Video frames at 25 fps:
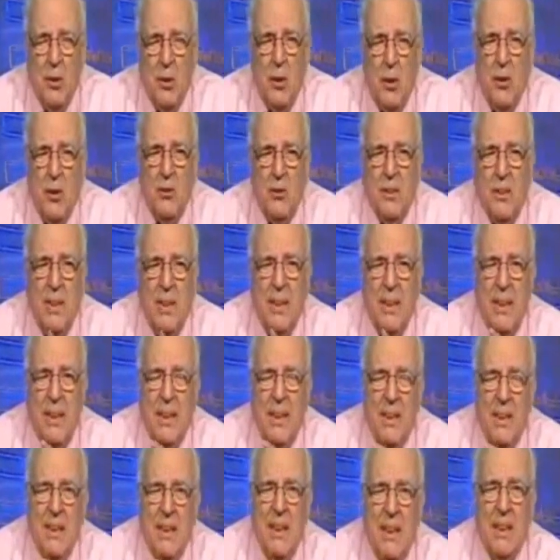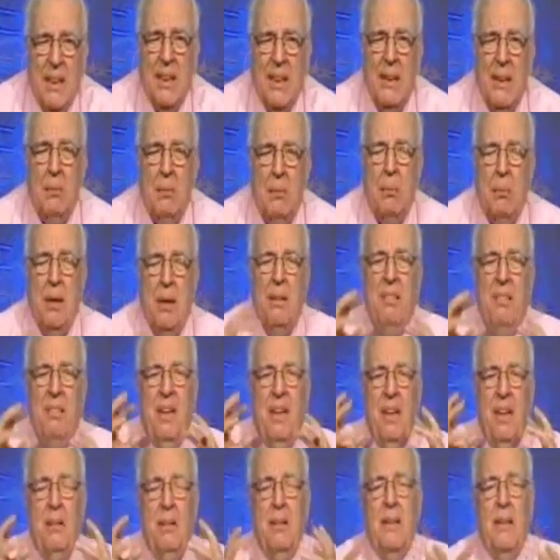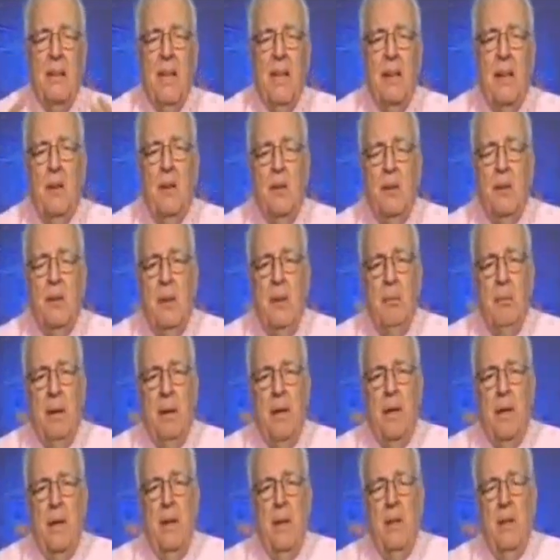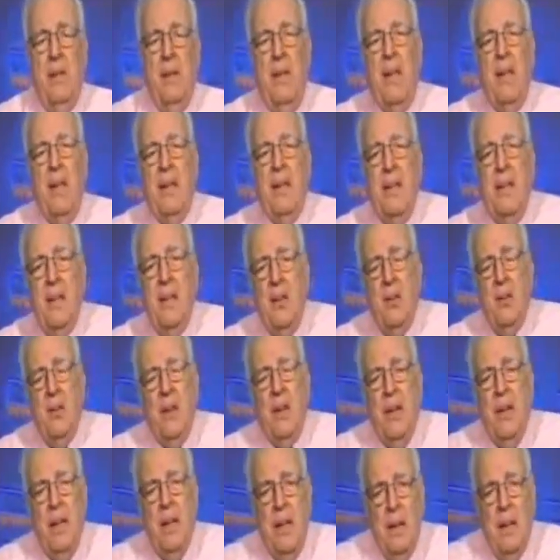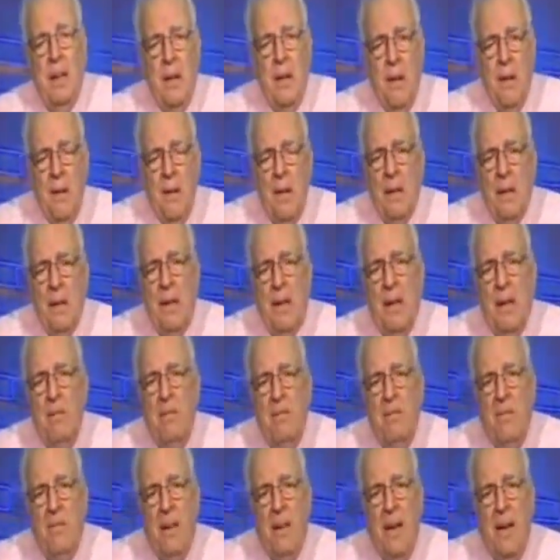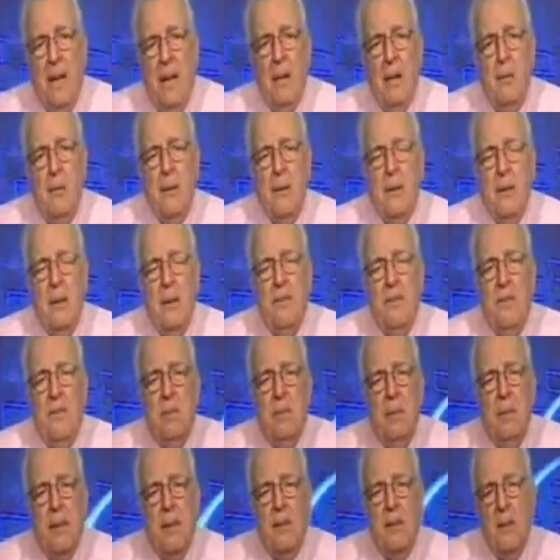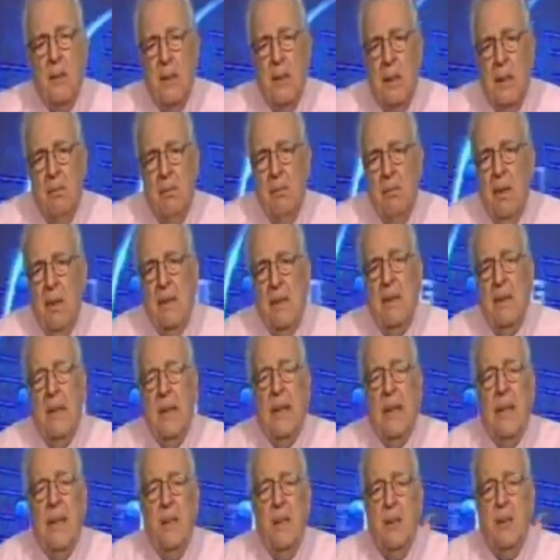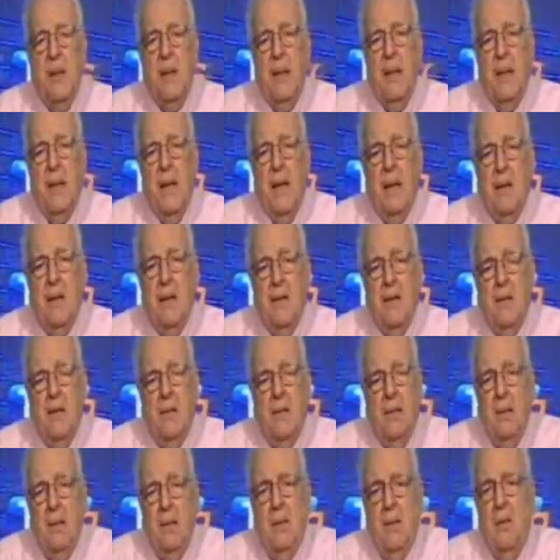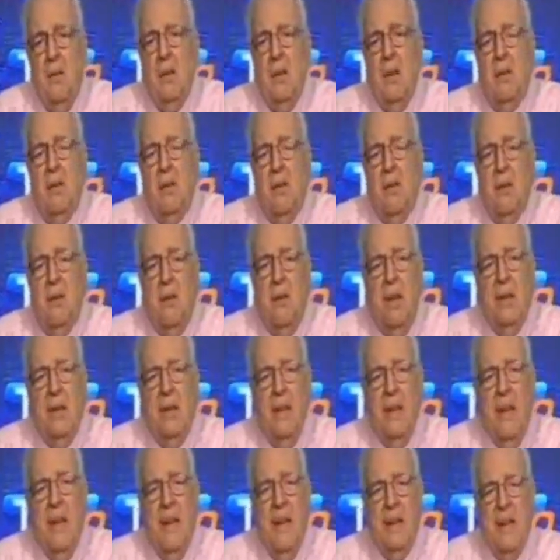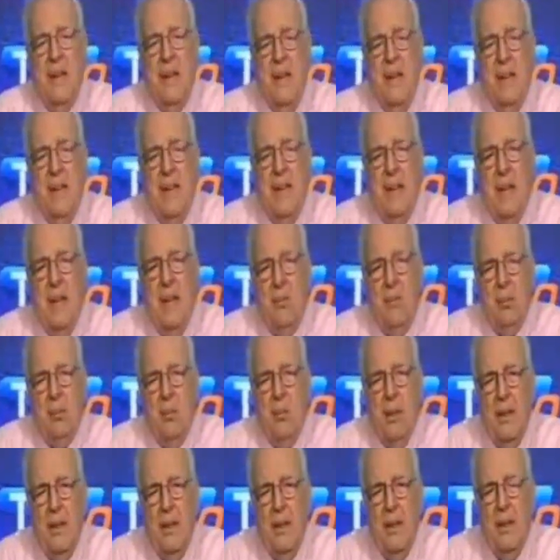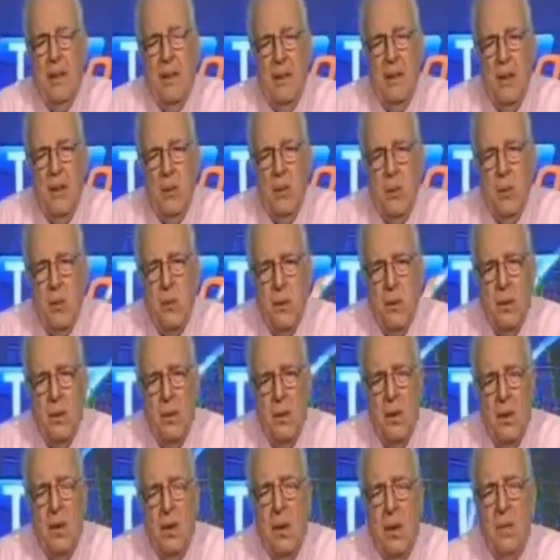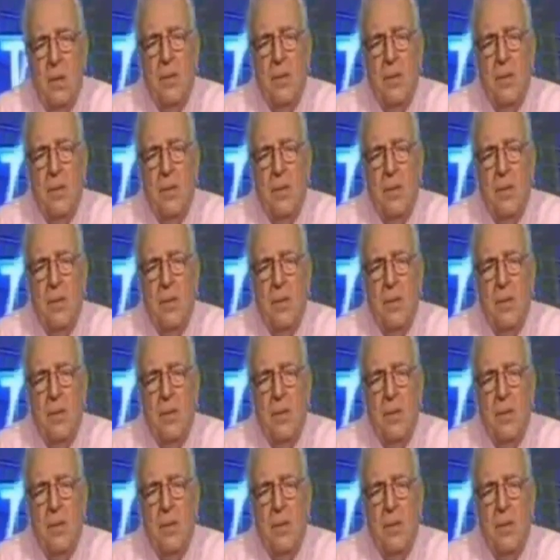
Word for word: Sono cose terribili fare questi accostamenti e credo che chi fa queste affermazioni debba essere cancellato. Io lo dico al di là delle idee politiche e di tutto.